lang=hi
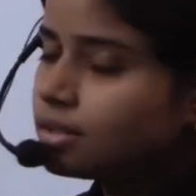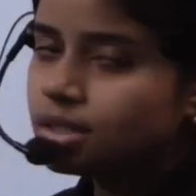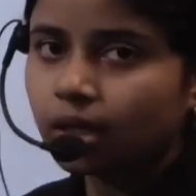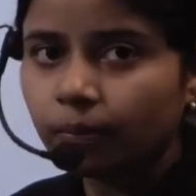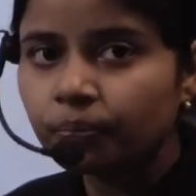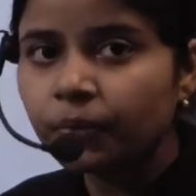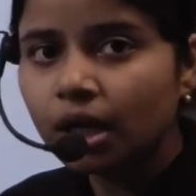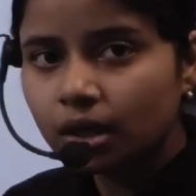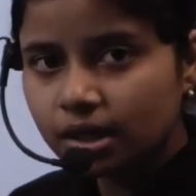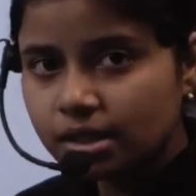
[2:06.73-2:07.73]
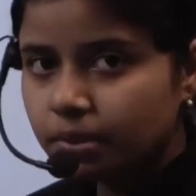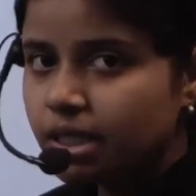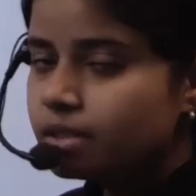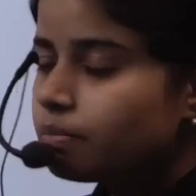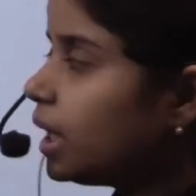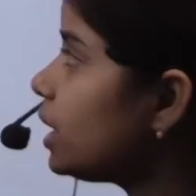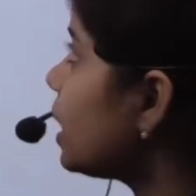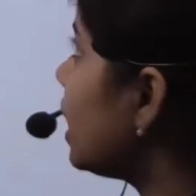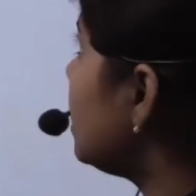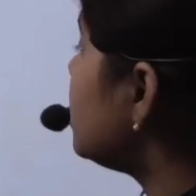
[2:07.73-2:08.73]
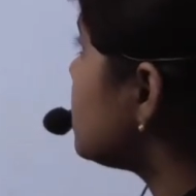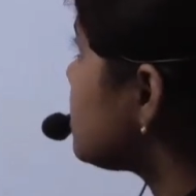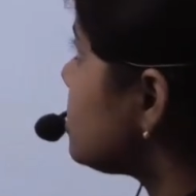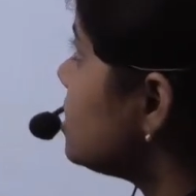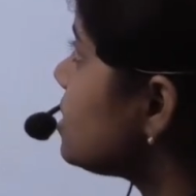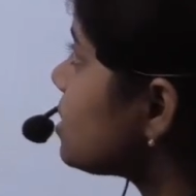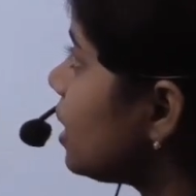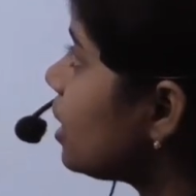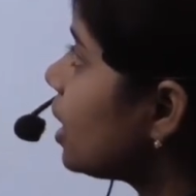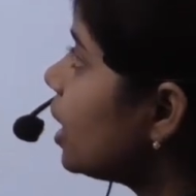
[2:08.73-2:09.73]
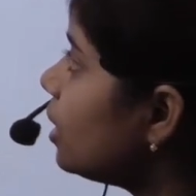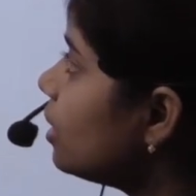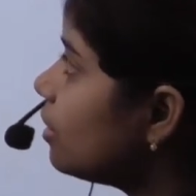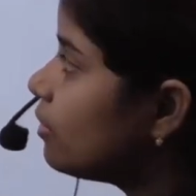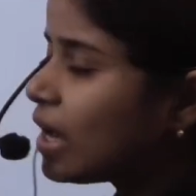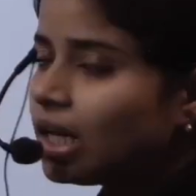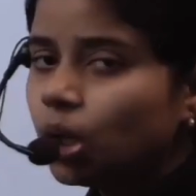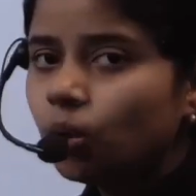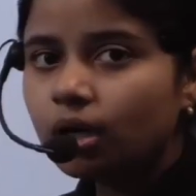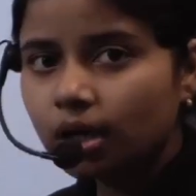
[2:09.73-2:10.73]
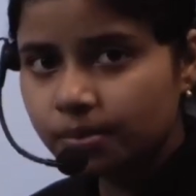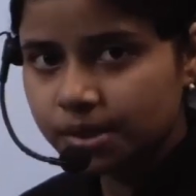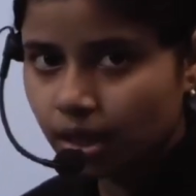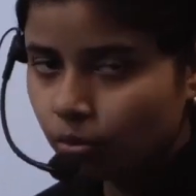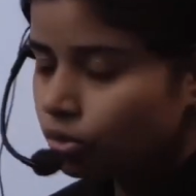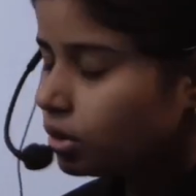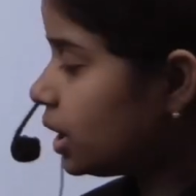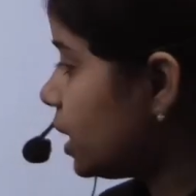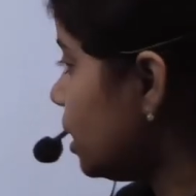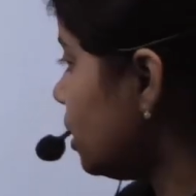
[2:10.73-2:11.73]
ठीक है डिस्प्लेसमेंट एंड डिस्टेंस इनका वैल्यू कब सेम होती है